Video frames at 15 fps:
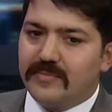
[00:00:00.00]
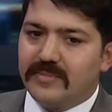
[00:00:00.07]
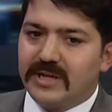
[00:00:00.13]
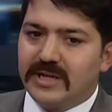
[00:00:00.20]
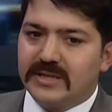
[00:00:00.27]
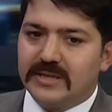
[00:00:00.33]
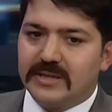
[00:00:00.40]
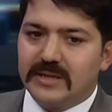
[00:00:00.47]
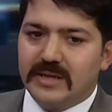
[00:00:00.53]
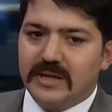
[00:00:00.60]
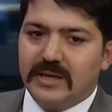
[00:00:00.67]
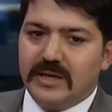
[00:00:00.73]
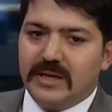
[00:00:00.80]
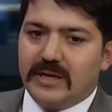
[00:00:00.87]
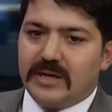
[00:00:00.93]
biraz
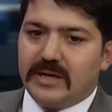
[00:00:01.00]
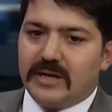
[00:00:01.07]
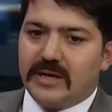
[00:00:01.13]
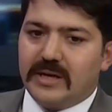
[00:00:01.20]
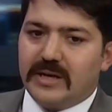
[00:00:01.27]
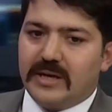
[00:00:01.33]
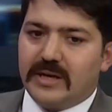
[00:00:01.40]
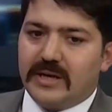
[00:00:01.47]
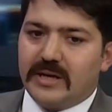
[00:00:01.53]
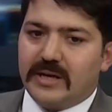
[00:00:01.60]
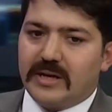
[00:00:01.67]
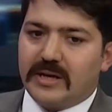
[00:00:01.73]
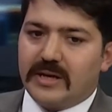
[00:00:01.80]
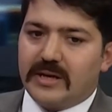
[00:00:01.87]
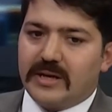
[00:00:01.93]
e,
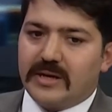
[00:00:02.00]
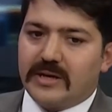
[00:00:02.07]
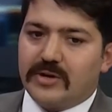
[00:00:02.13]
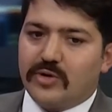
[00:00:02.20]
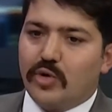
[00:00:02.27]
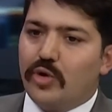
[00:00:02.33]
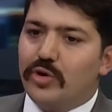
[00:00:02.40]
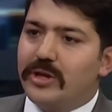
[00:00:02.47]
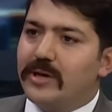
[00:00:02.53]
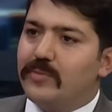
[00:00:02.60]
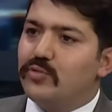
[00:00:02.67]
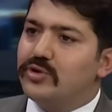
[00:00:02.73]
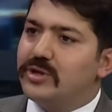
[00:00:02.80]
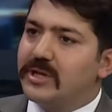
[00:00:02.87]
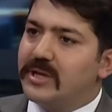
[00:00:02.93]
köyde
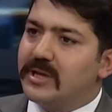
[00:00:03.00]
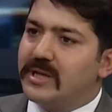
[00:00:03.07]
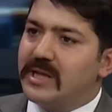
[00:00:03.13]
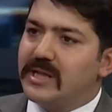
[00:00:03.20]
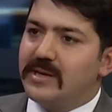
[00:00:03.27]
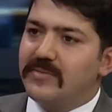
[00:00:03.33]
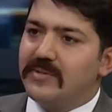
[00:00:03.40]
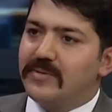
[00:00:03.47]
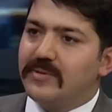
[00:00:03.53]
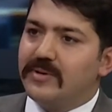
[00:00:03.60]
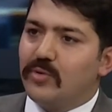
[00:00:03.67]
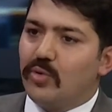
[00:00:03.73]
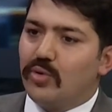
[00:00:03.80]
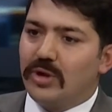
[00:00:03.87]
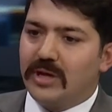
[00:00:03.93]
bu işte dediğim gibi
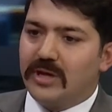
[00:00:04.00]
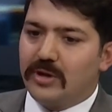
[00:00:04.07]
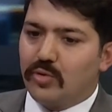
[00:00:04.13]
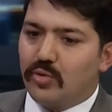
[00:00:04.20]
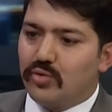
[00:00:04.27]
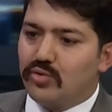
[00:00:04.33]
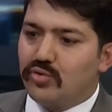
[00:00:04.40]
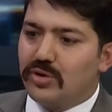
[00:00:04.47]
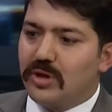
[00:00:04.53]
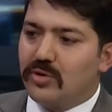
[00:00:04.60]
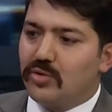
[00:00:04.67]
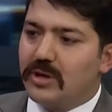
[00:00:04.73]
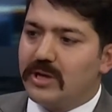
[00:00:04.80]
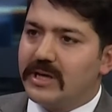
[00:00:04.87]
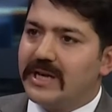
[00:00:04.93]
olaylar olduğundan
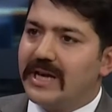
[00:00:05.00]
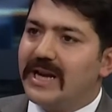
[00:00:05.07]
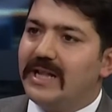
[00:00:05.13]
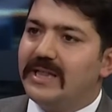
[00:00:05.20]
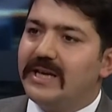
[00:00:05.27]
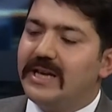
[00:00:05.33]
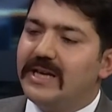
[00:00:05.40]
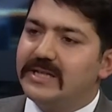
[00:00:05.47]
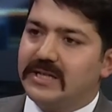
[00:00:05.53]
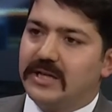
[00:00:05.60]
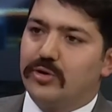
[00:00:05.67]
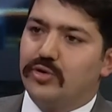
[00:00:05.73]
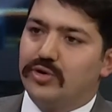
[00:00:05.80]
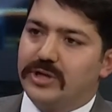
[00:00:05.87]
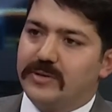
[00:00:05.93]
dolayı genelde Elazığ'a
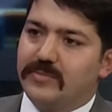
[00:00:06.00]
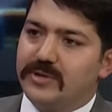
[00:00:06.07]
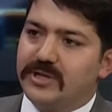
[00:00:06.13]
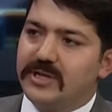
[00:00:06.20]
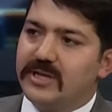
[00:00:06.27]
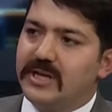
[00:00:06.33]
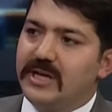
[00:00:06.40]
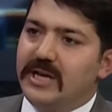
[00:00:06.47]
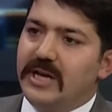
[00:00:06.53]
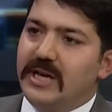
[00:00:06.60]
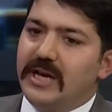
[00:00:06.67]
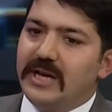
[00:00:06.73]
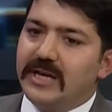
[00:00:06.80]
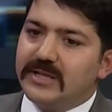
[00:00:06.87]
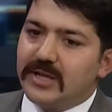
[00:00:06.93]
göç etmişler.
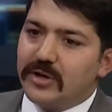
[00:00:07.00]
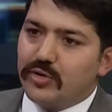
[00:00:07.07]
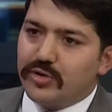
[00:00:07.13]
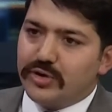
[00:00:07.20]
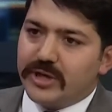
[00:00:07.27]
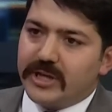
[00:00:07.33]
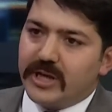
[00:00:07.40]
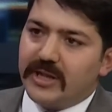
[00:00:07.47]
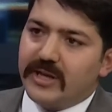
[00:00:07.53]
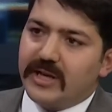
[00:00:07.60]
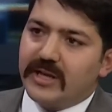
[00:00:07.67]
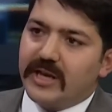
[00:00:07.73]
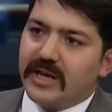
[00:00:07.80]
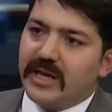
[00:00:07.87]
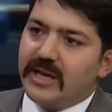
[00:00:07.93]
Elazığ'a göç
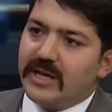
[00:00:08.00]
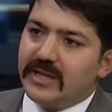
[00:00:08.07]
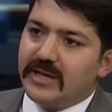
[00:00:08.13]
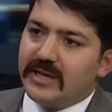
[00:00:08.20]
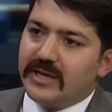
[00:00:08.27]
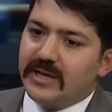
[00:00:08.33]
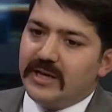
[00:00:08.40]
edenler de genelde